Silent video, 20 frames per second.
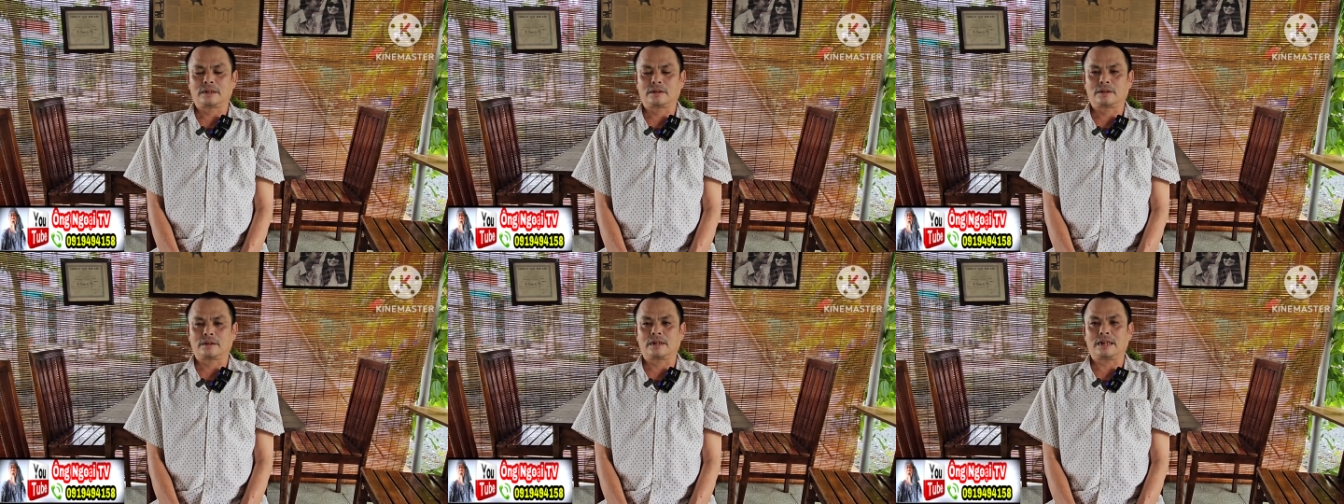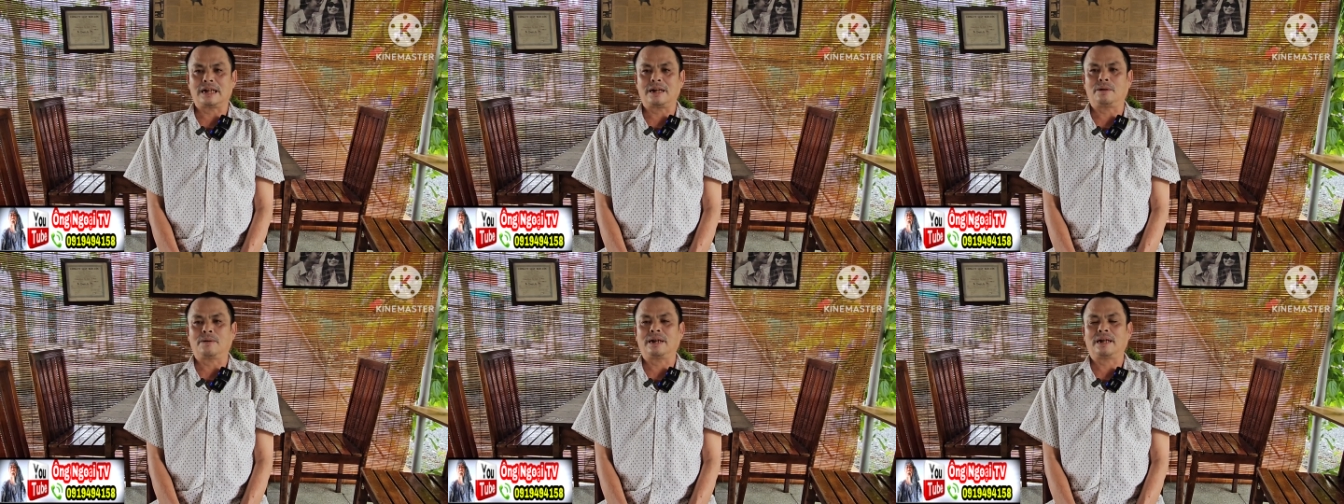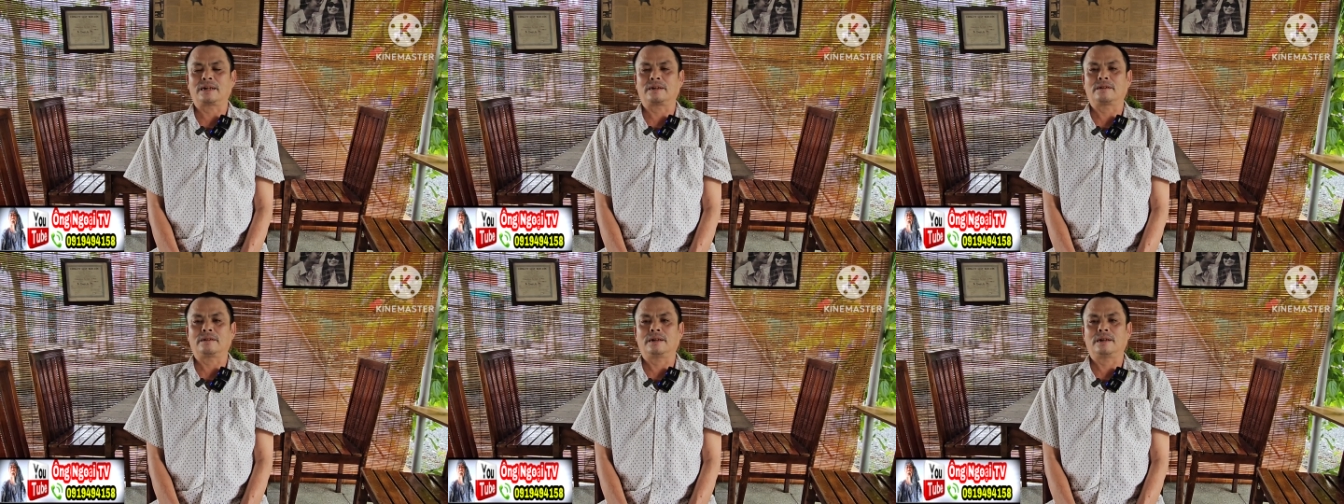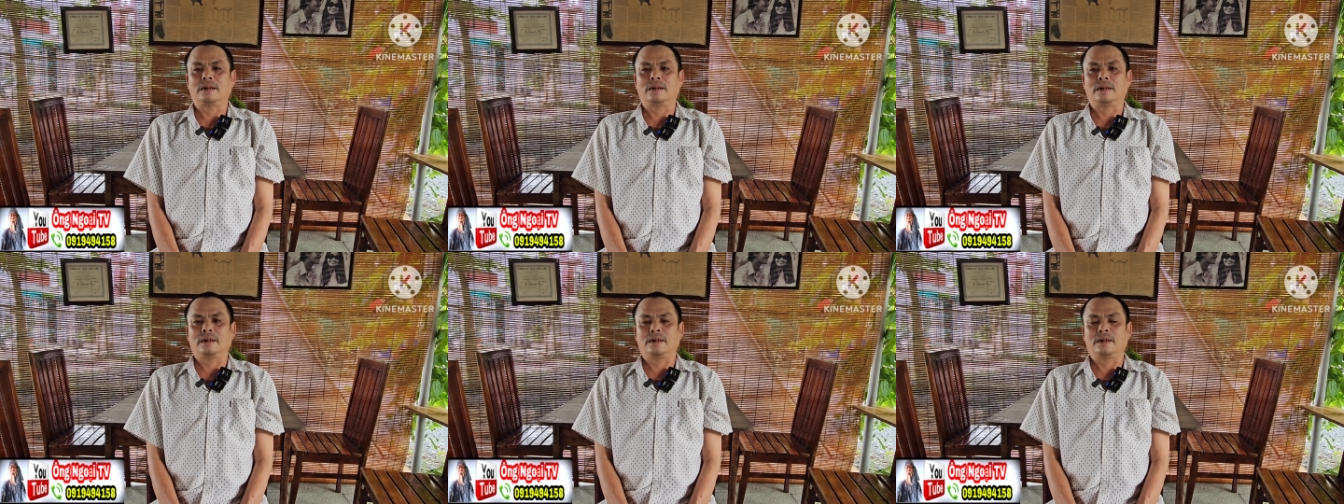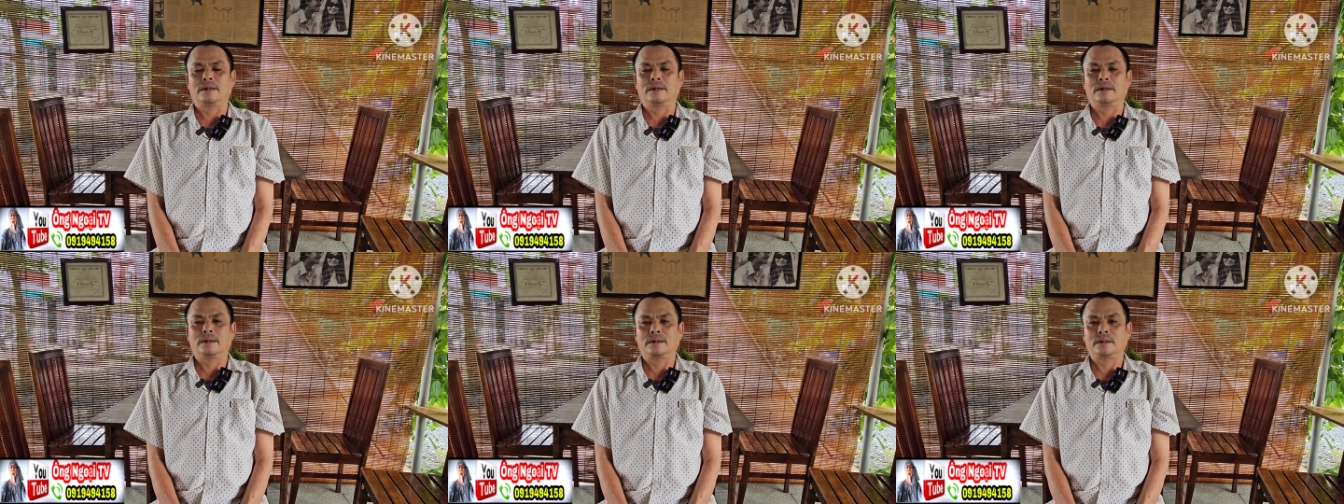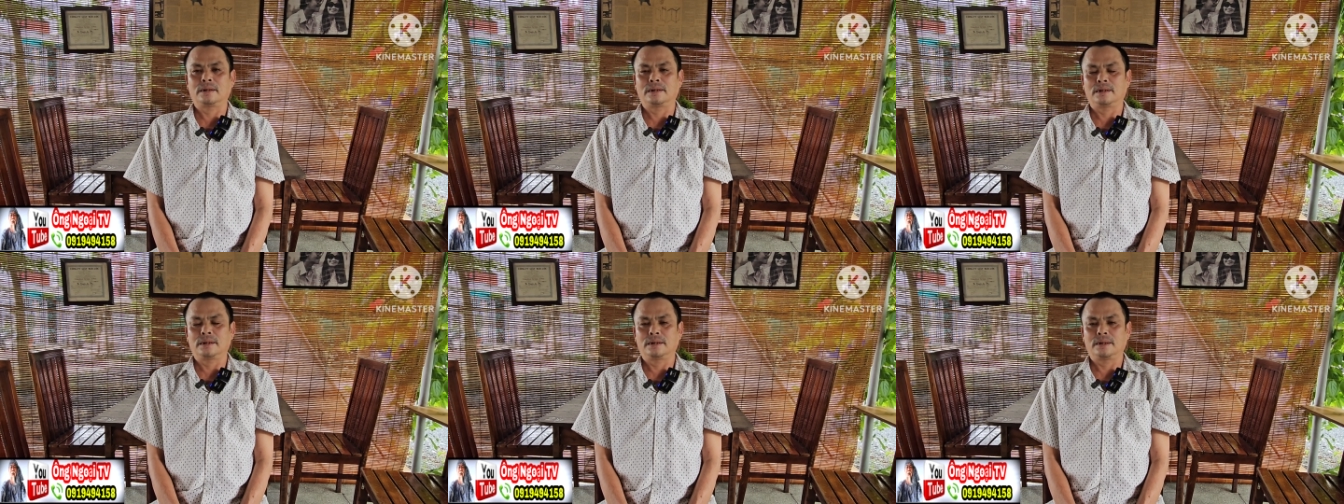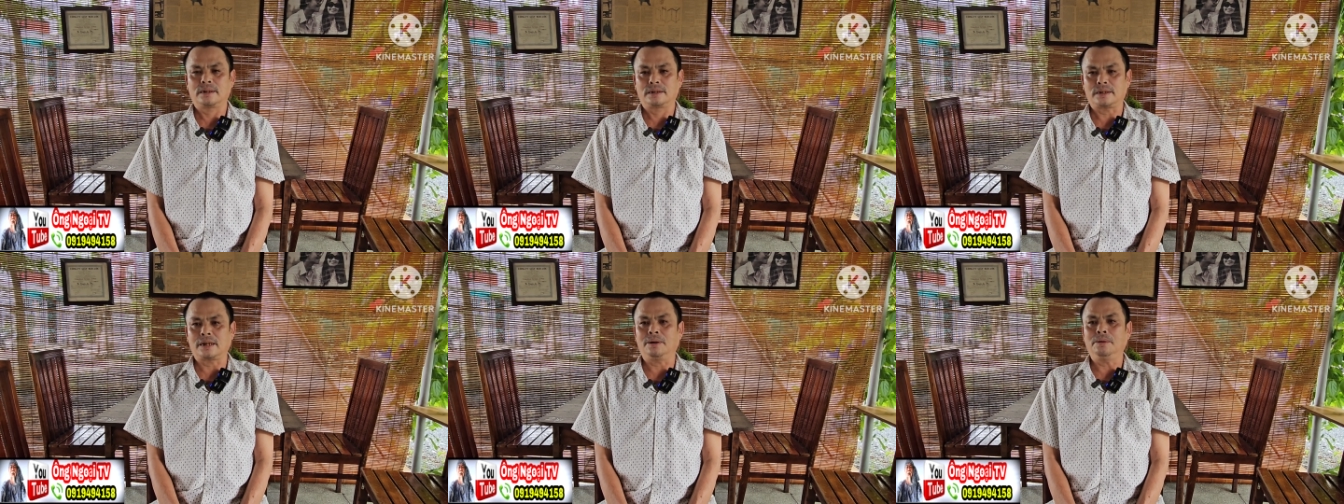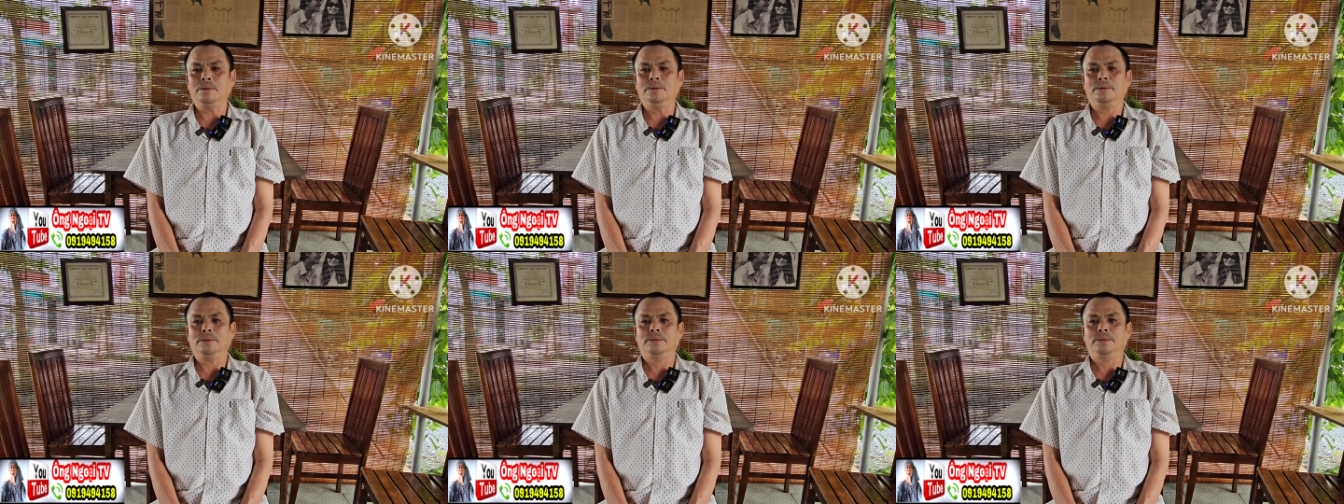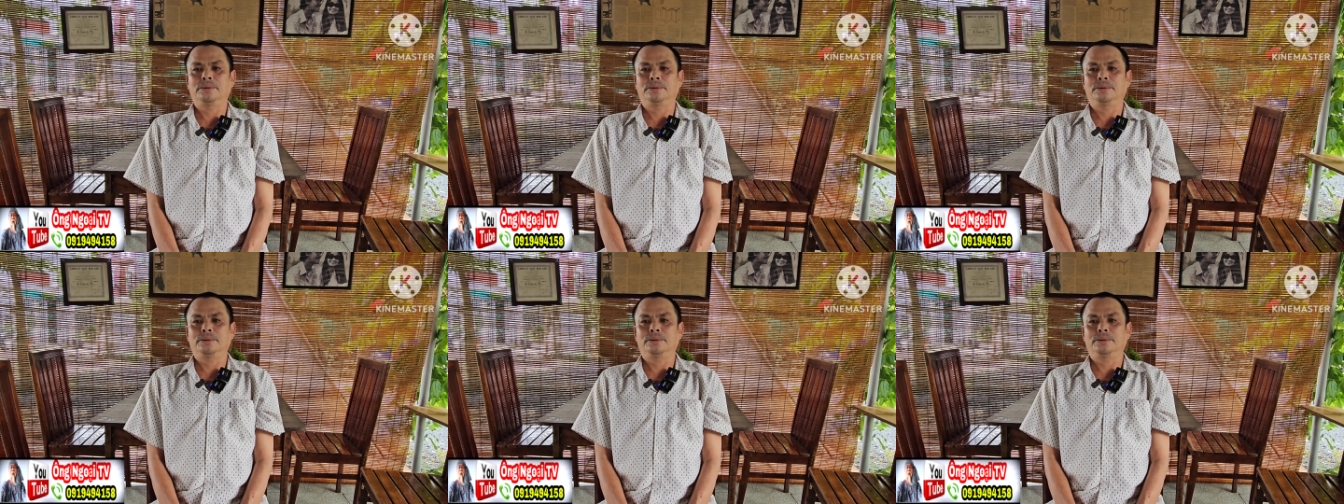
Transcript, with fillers: cho đàng hoàng cho cháu